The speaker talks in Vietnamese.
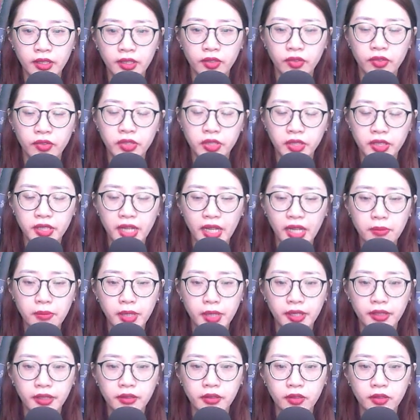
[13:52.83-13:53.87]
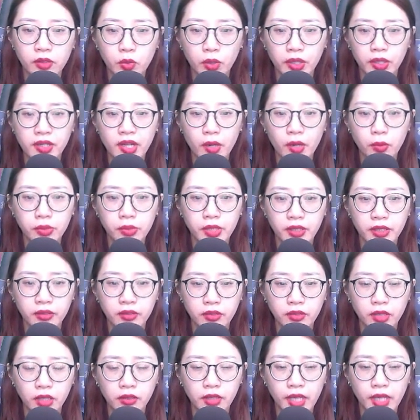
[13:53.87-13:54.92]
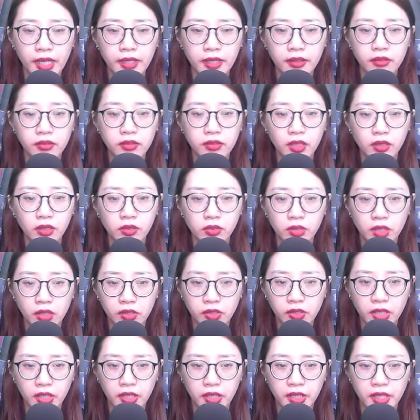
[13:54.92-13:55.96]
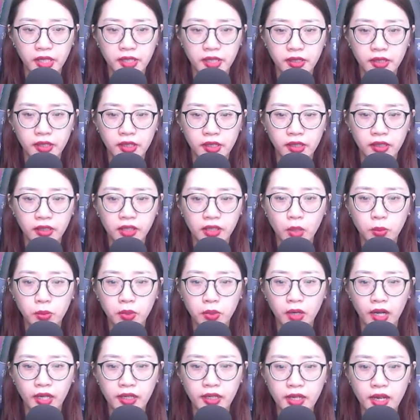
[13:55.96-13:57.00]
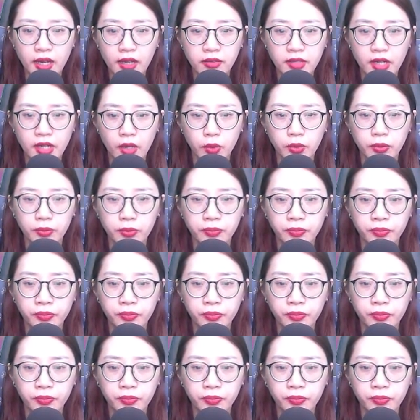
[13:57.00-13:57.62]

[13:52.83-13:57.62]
Dưới đáy biển, Quỷ Long nhìn Từ Thanh từ từ rời đi, không khỏi lắc đầu.